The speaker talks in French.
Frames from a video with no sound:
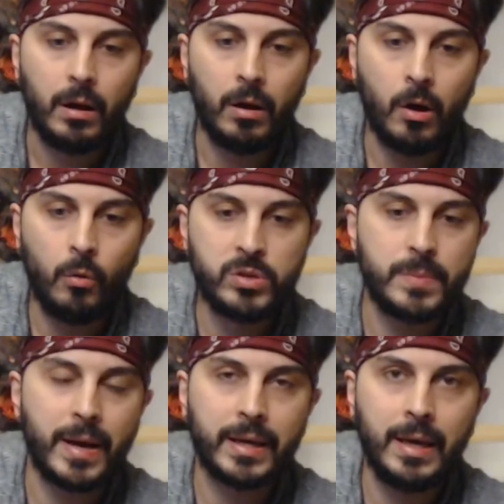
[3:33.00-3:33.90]
euh, où c'est
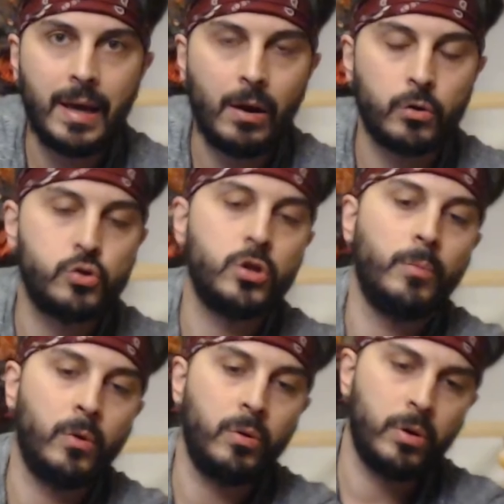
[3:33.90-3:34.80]
marqué, alors
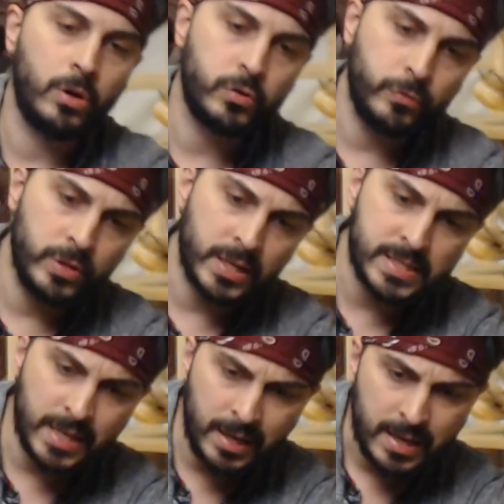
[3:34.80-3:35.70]
justement, je vais vous lire
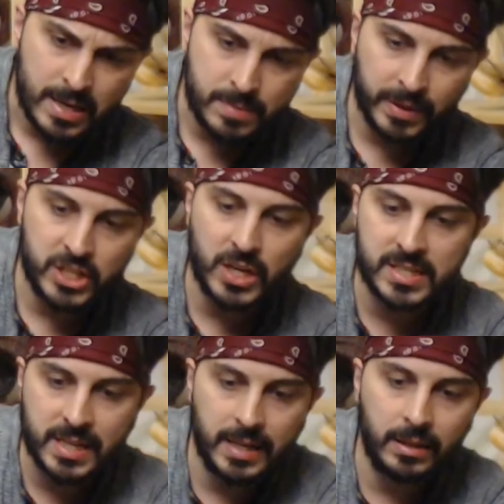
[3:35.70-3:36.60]
ça, c'est marqué Jack
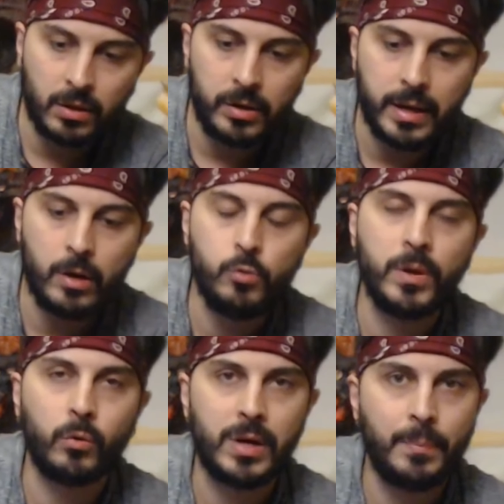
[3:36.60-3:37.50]
Skellington et le
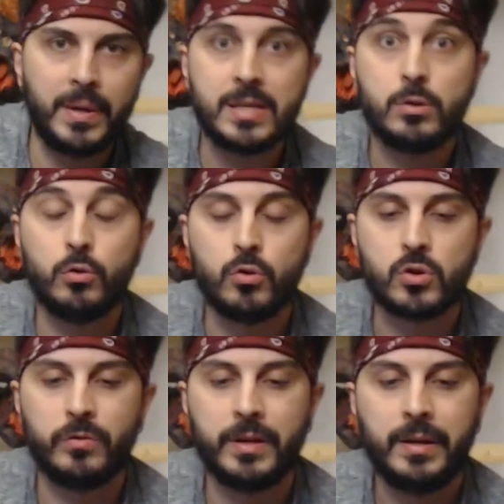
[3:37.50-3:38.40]
numéro de la pièce, le
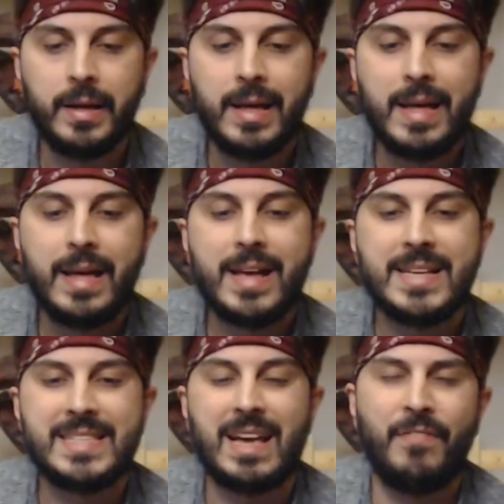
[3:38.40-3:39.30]
220.
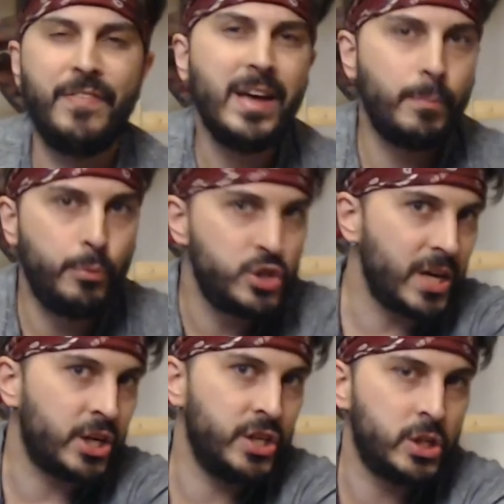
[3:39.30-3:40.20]
Ça fait un peu
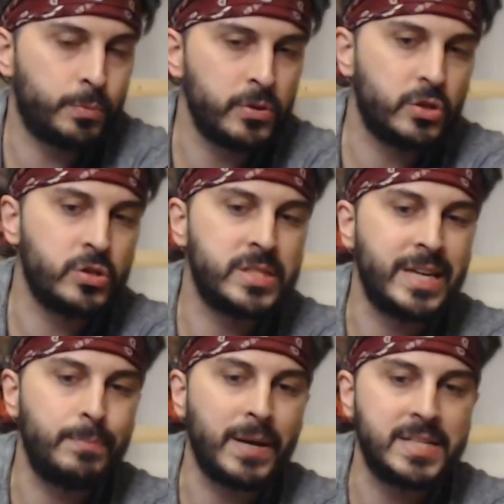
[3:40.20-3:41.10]
chargé, je pense que
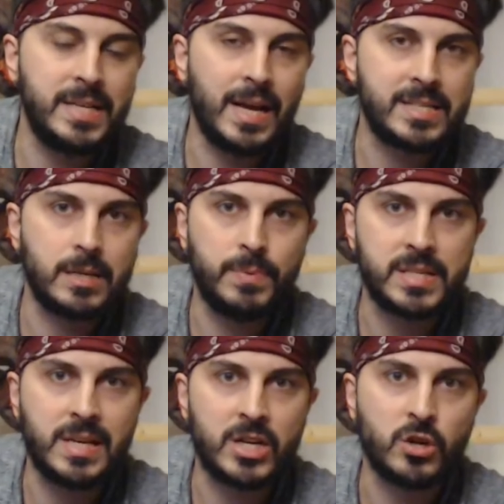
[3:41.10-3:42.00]
cette partie-là, cette
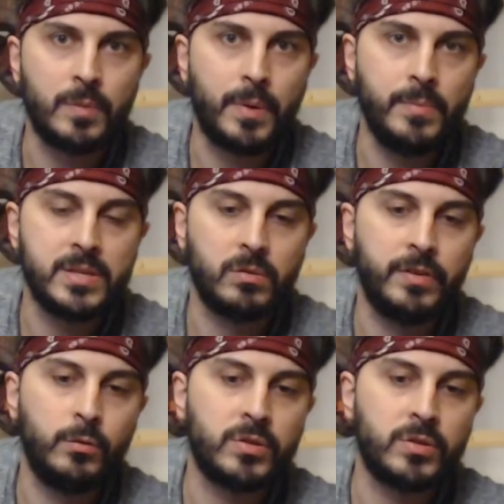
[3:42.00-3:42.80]
pièce-là, je l'aurais pas mise en fait. Tout